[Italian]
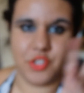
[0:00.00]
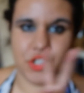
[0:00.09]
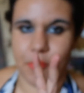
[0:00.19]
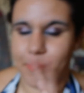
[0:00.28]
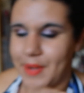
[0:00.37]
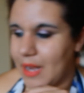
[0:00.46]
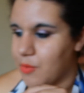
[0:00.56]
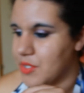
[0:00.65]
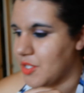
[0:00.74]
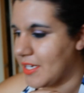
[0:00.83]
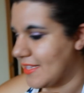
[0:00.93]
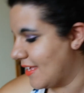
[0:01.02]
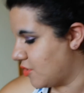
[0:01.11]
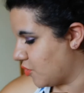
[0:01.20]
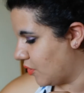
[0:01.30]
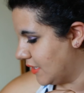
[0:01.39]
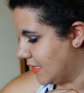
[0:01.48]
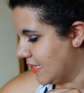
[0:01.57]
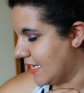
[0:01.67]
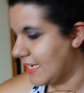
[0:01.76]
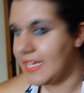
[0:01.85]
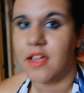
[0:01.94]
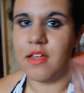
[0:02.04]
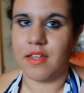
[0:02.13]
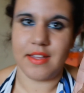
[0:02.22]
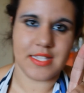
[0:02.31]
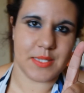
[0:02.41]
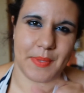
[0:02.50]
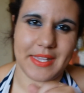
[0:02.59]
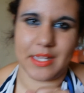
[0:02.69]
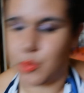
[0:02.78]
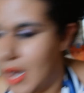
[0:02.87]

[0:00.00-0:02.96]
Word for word: diciamo, per la questione dei soldini aspettate